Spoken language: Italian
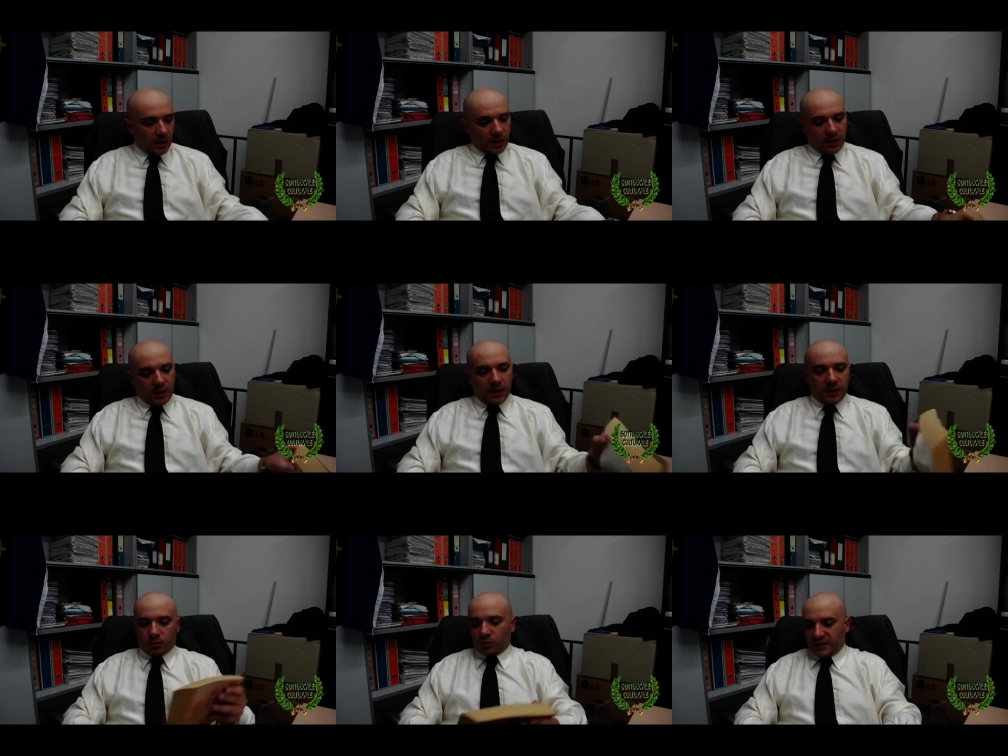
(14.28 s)
Eh,
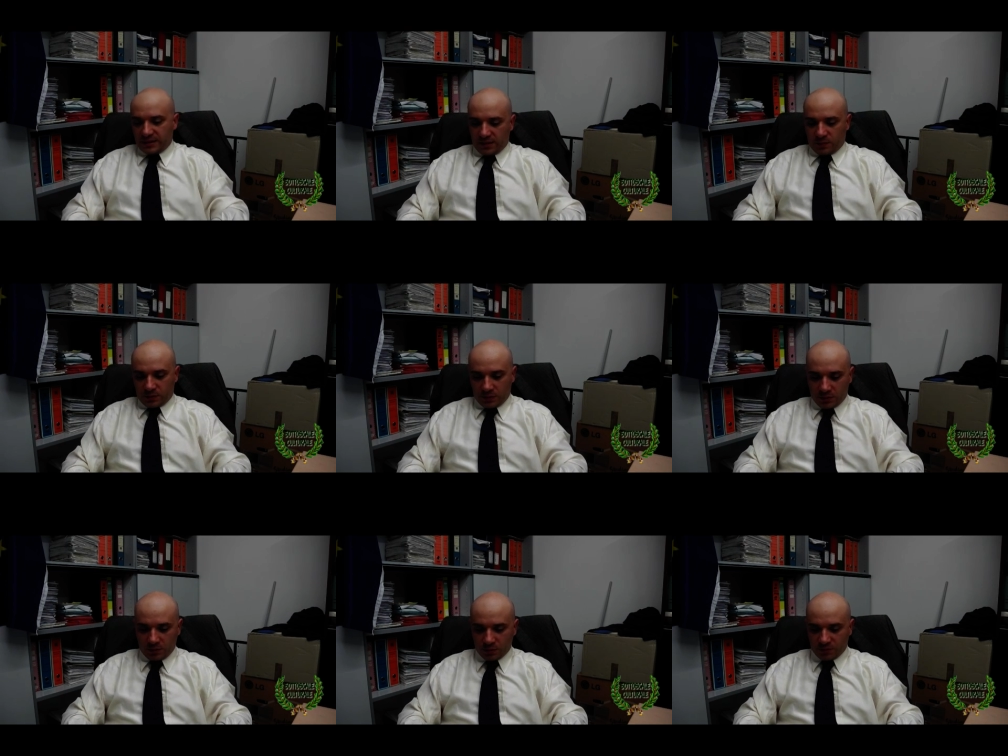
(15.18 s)
la scusante di questo,
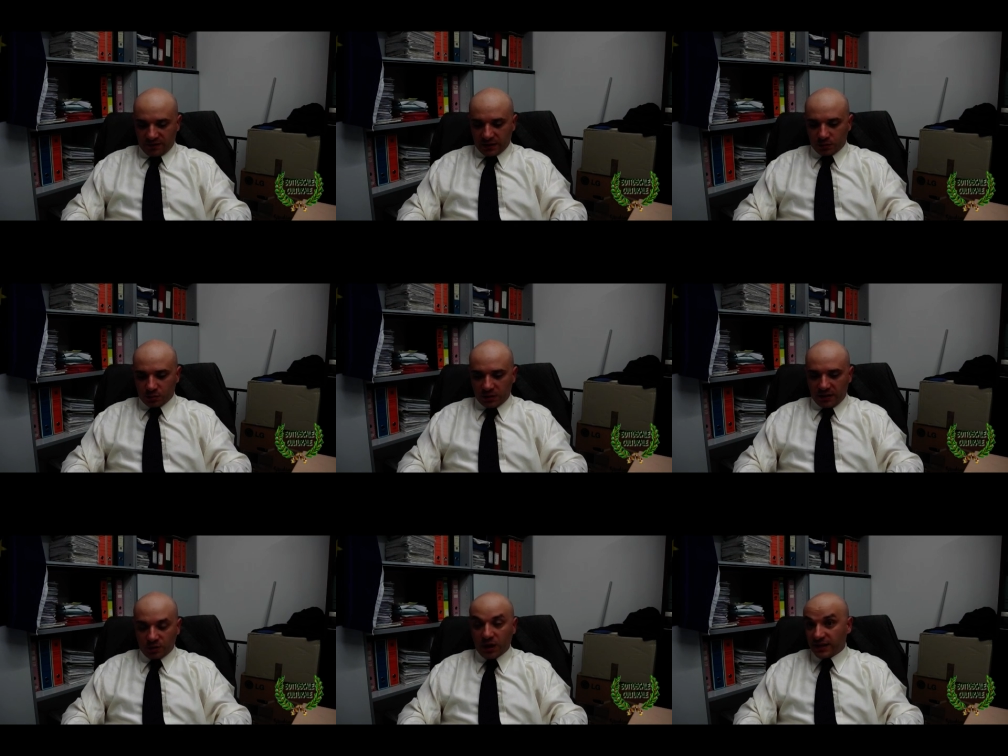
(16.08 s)
di questo, fatto, cioè
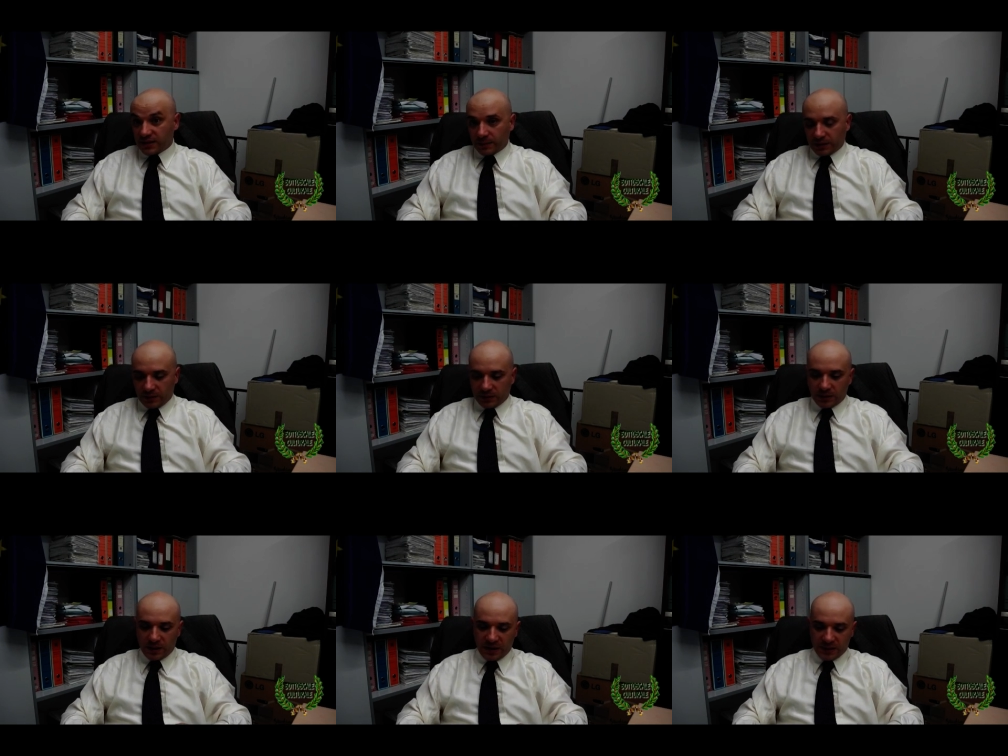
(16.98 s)
della violenza, praticamente
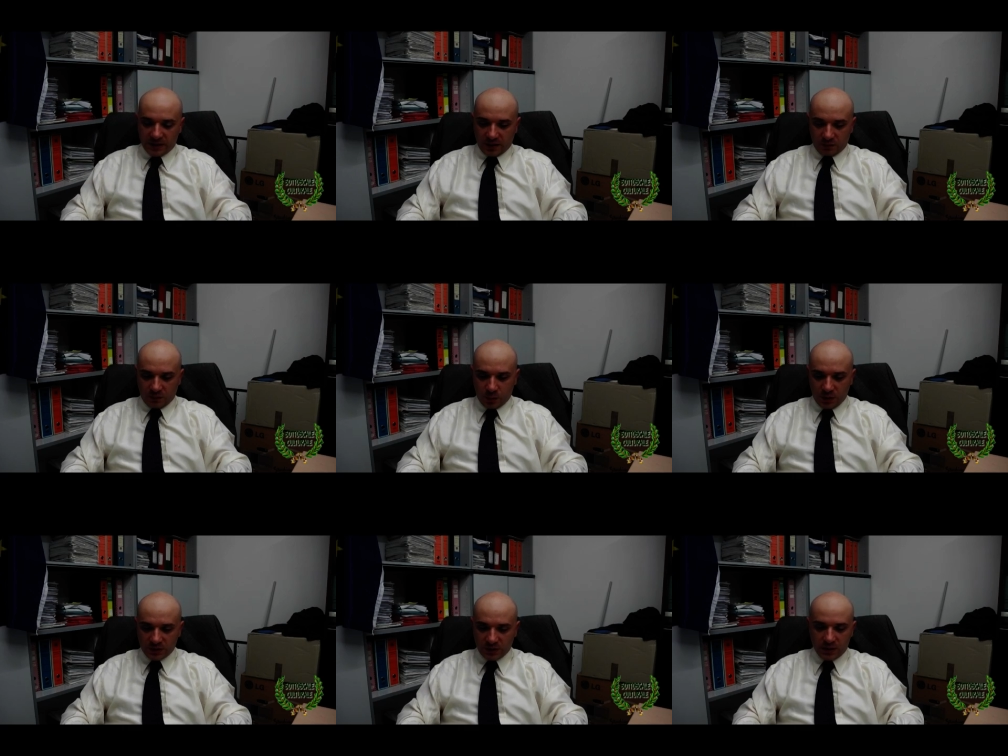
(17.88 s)
delle maestre che dovrebbero
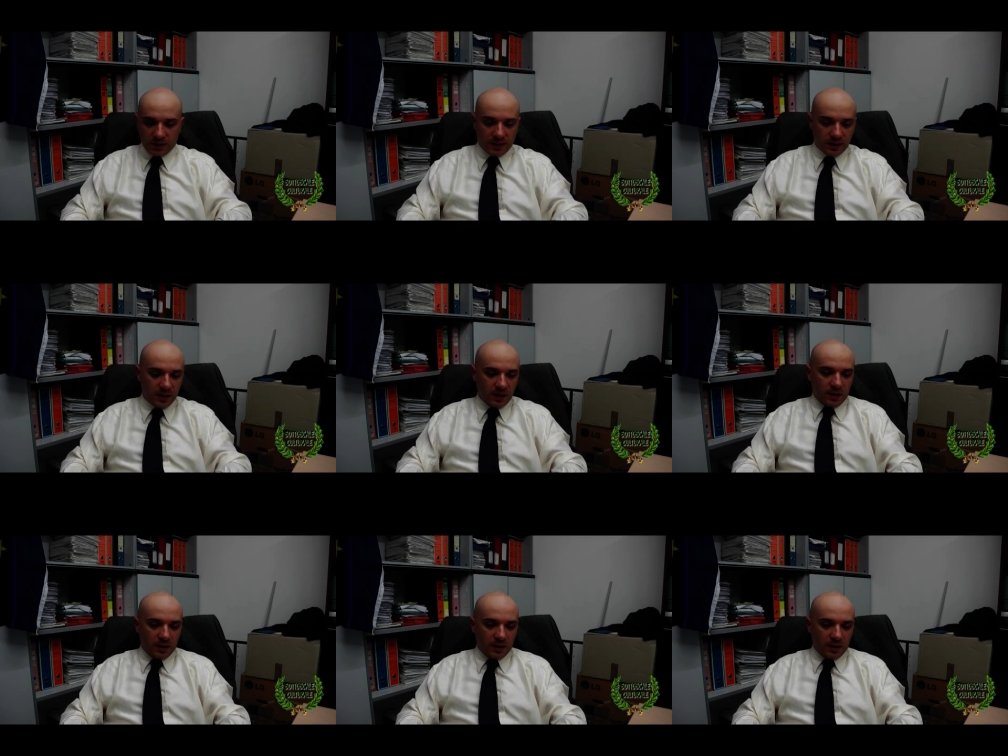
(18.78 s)
essere delle,